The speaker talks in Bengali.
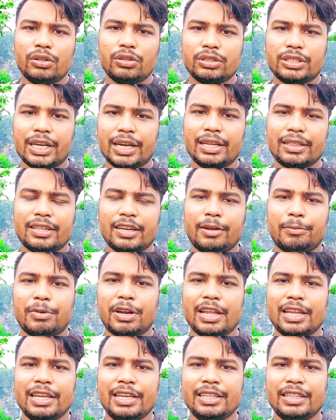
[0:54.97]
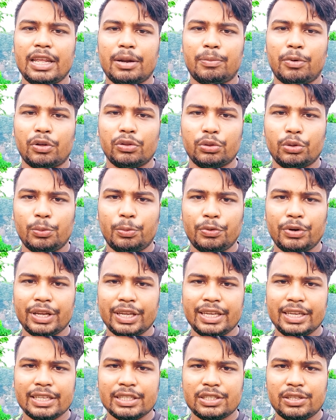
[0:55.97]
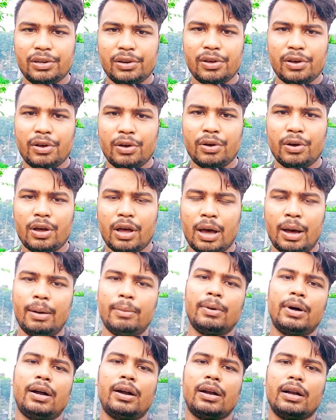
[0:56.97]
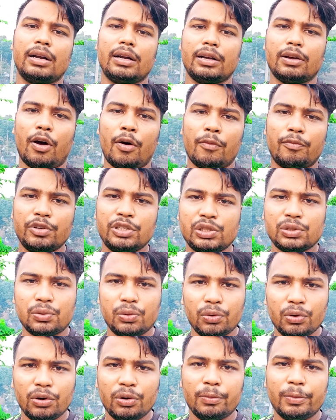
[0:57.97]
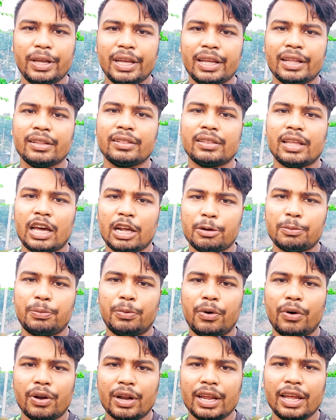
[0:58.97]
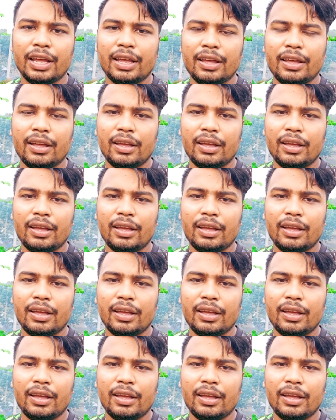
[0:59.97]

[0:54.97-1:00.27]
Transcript: তো সেক্ষেত্রে আপনার ঈদের বন্ধ পড়ে গিয়েছিল আবার অফিস খুলবে তারপরে